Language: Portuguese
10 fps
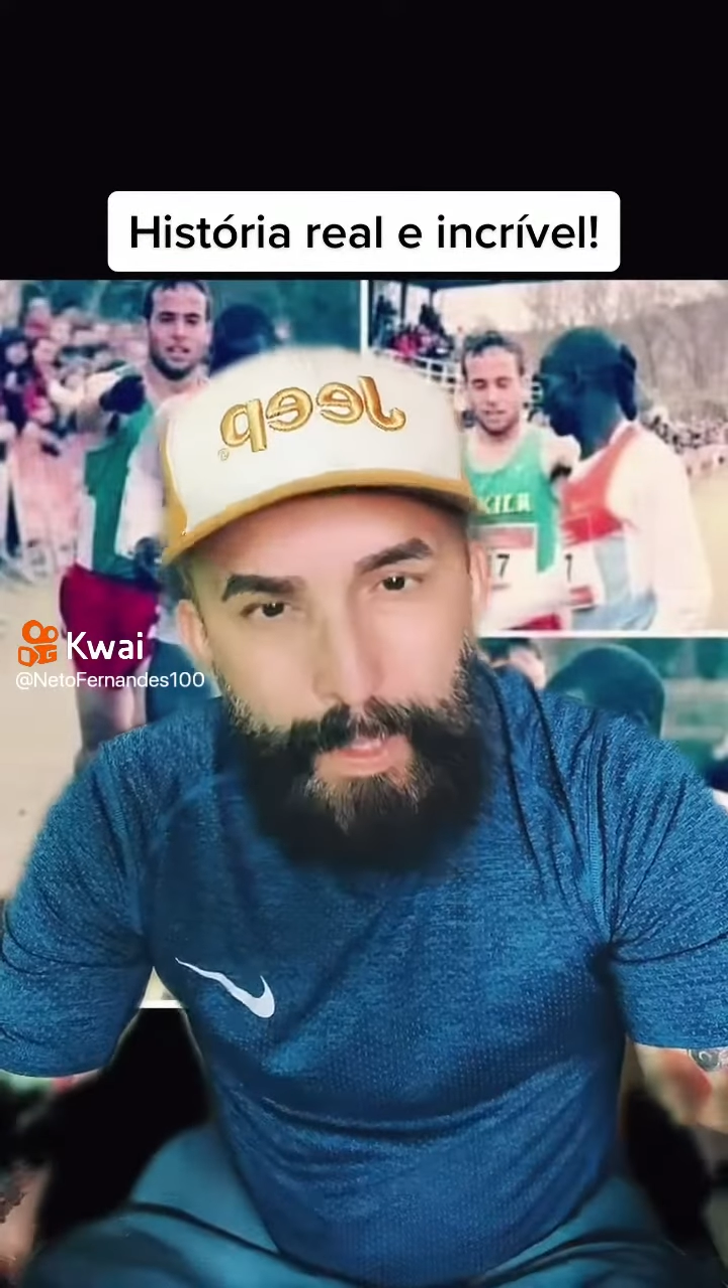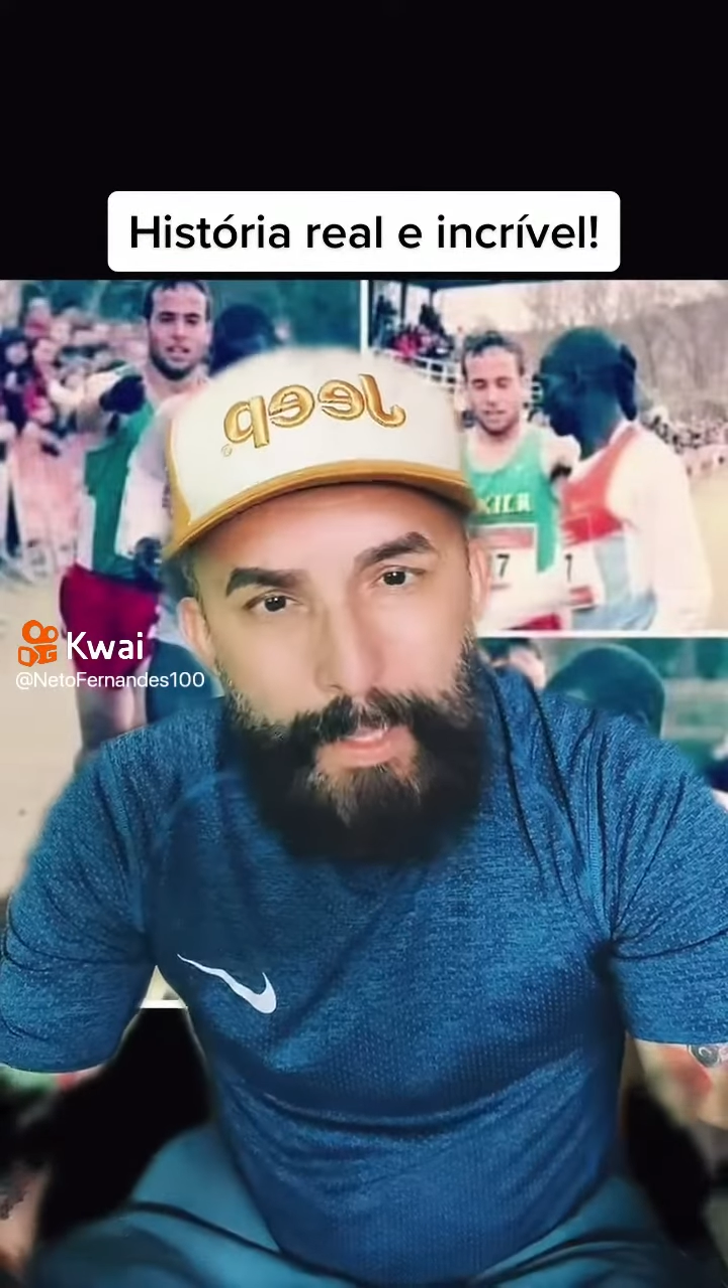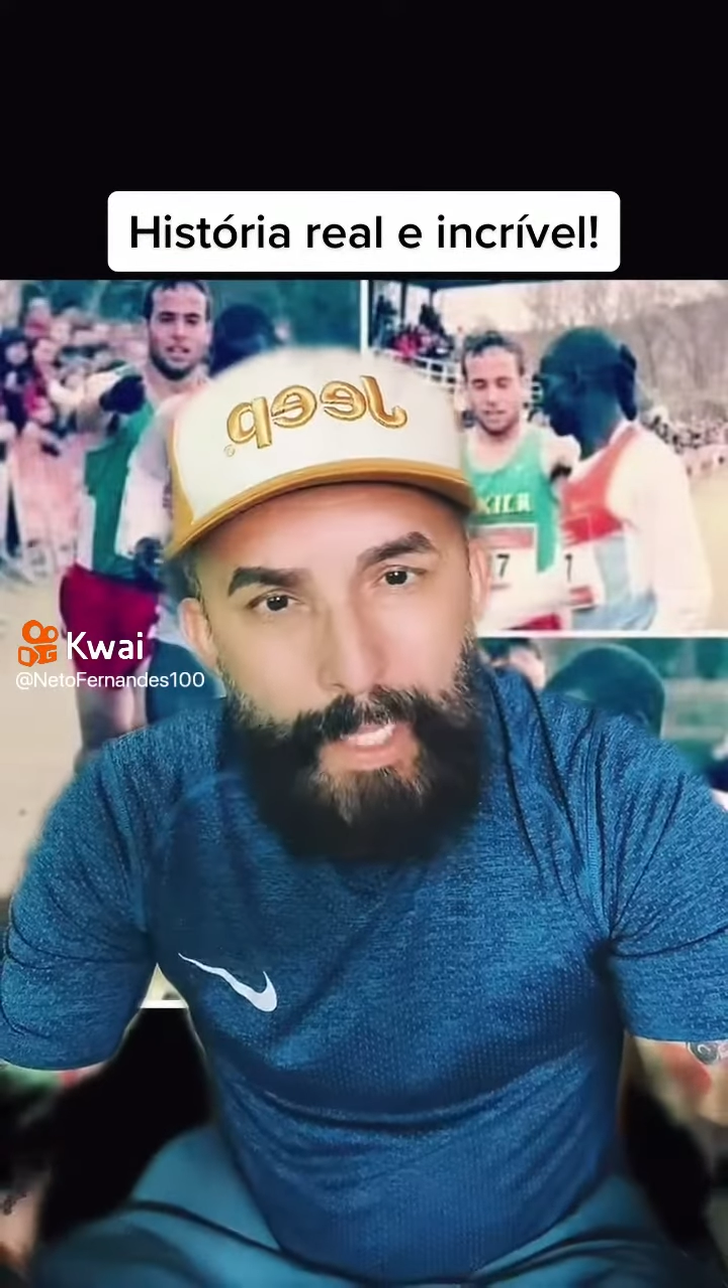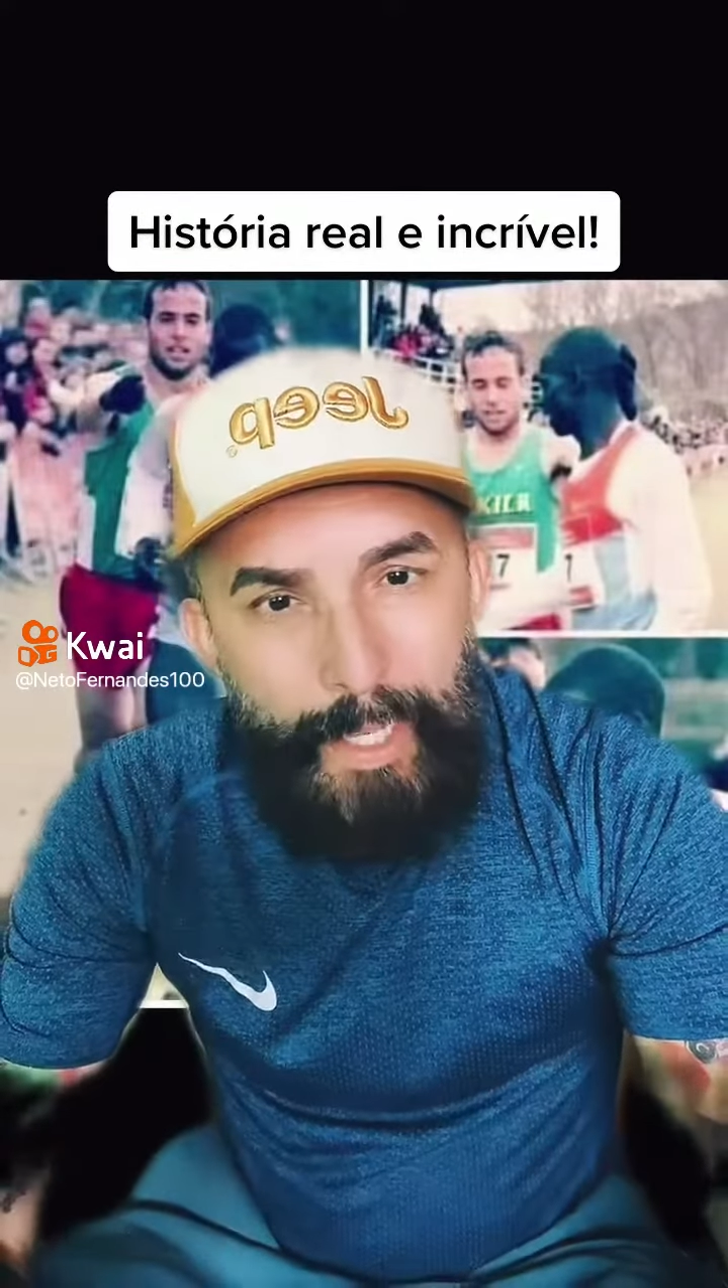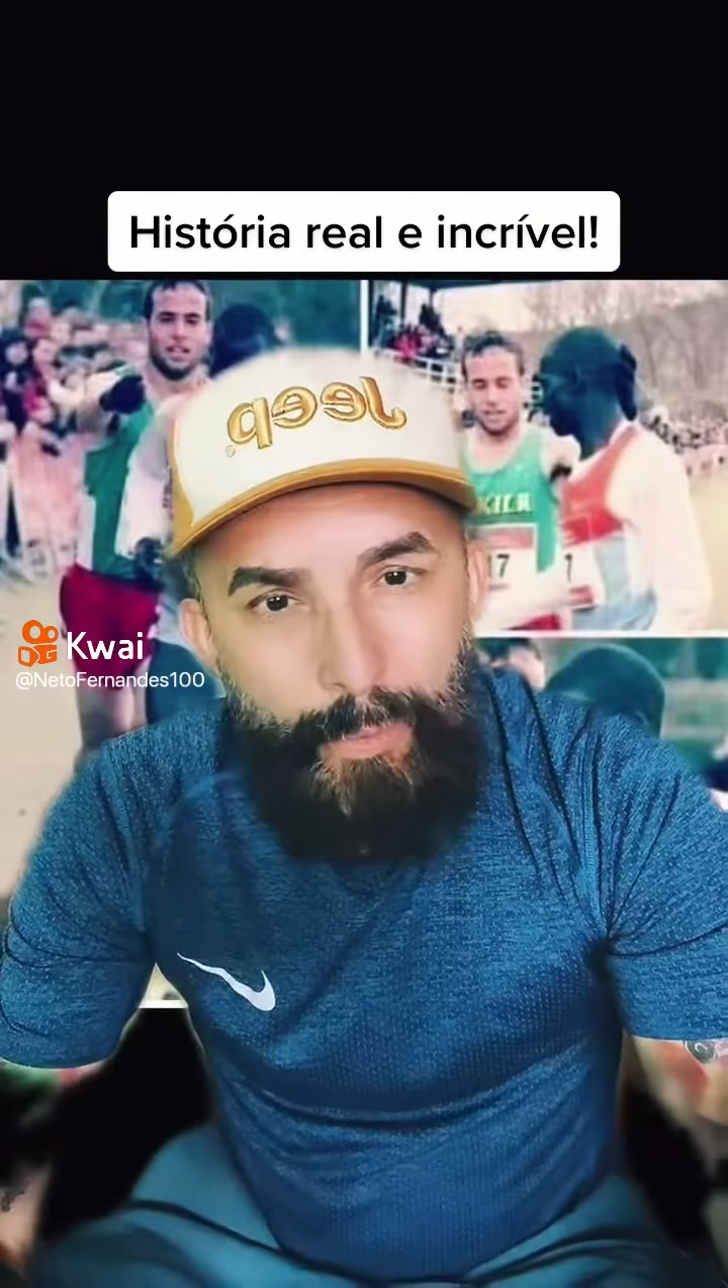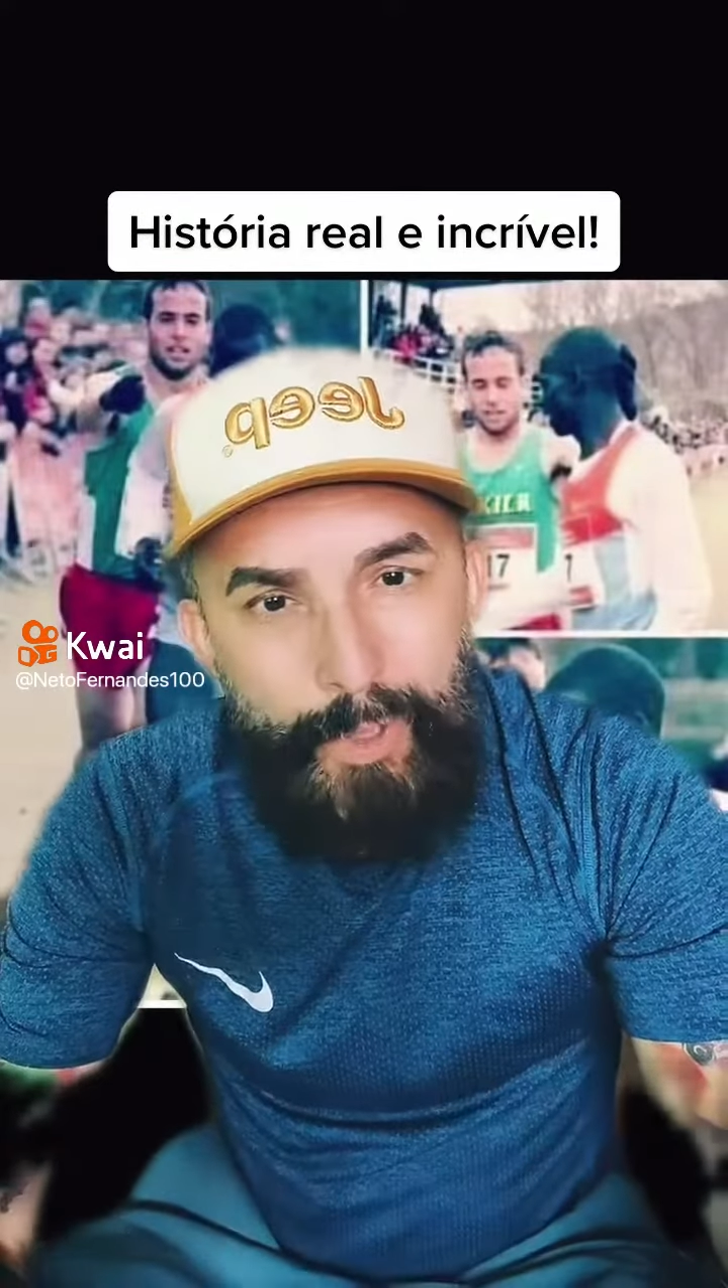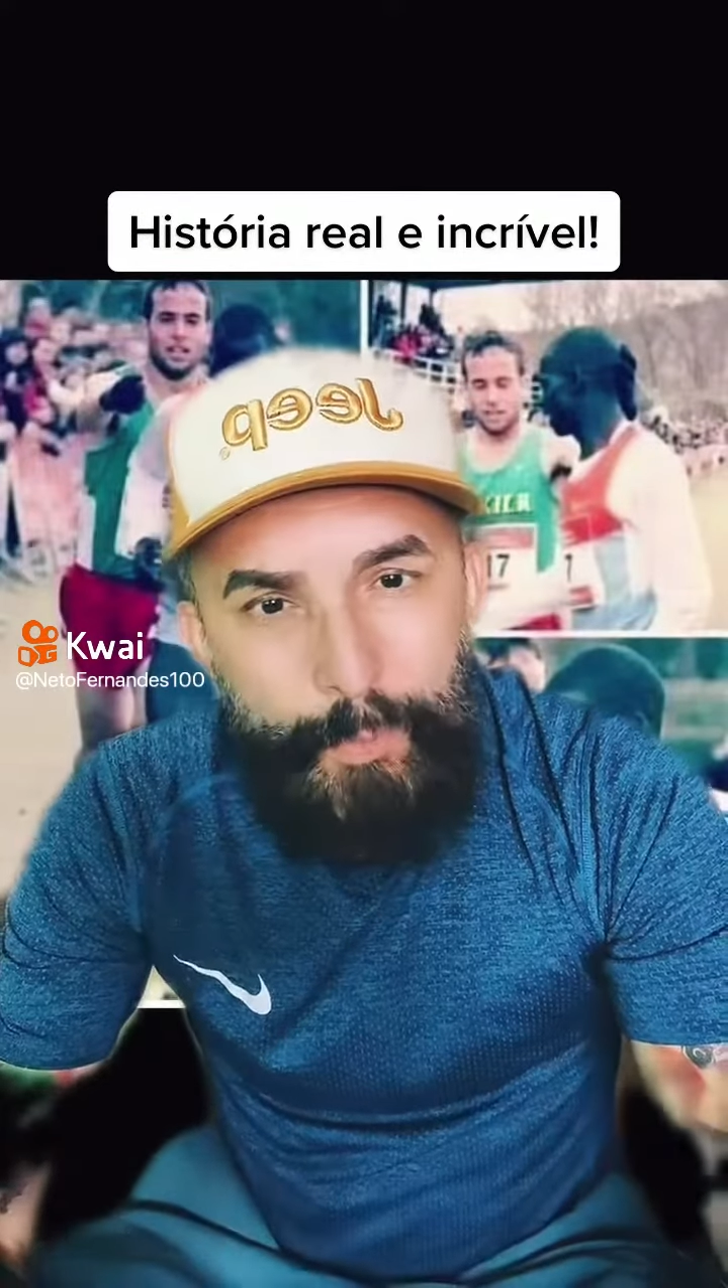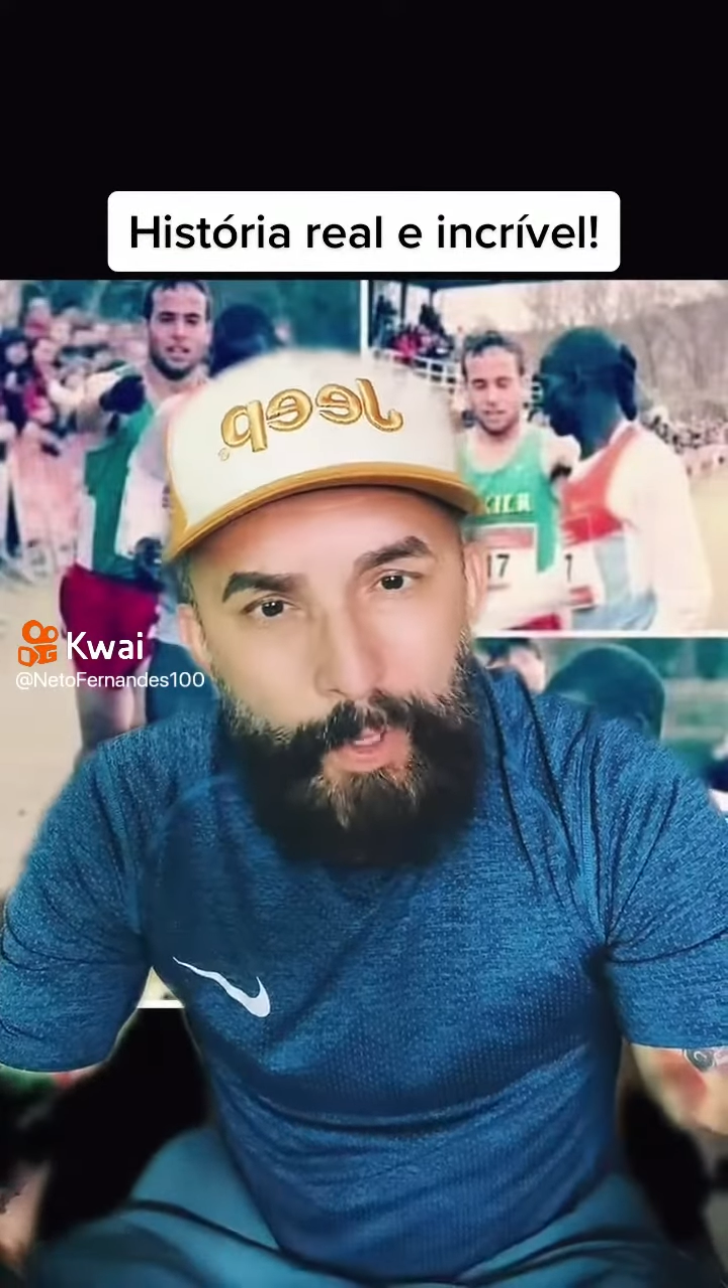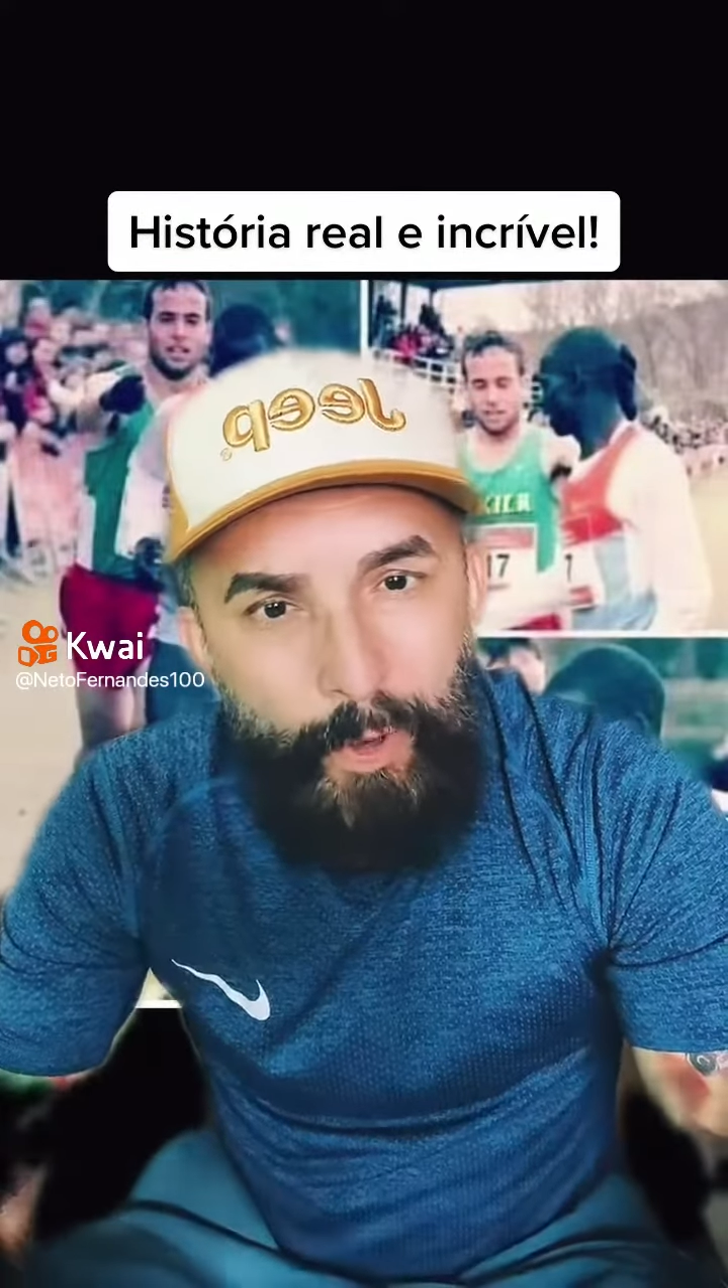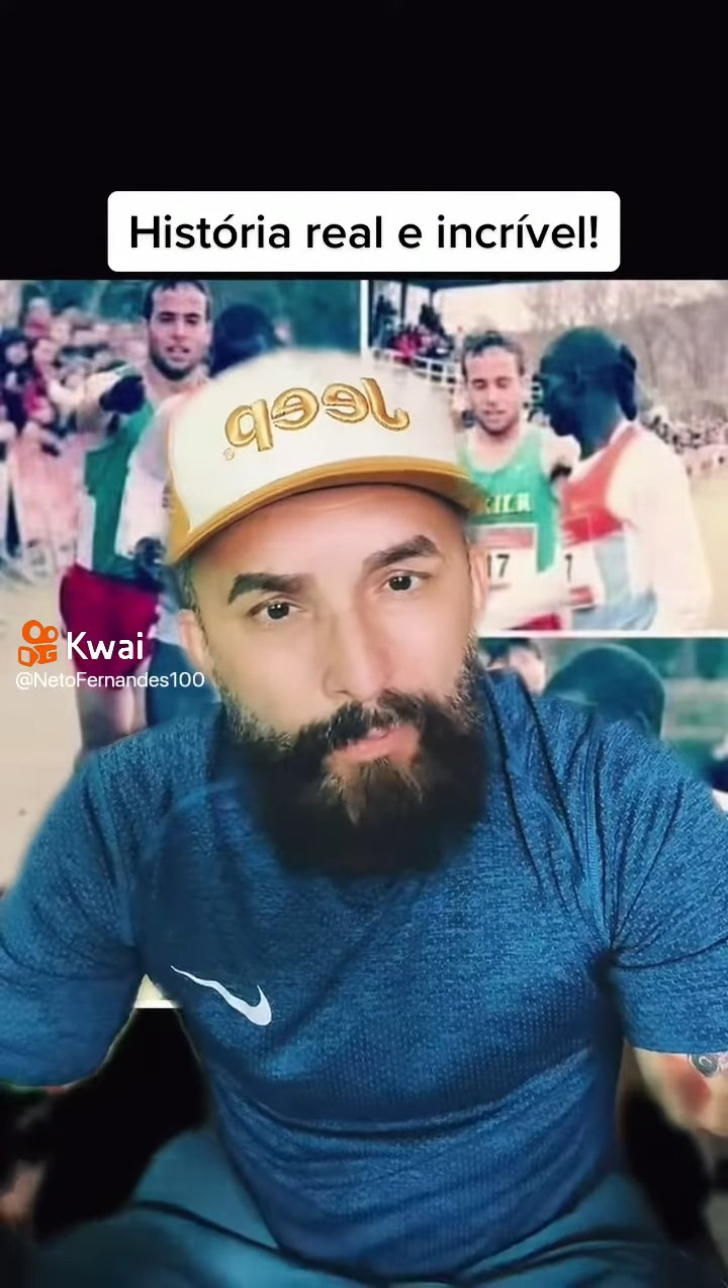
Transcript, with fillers: E aí o espanhol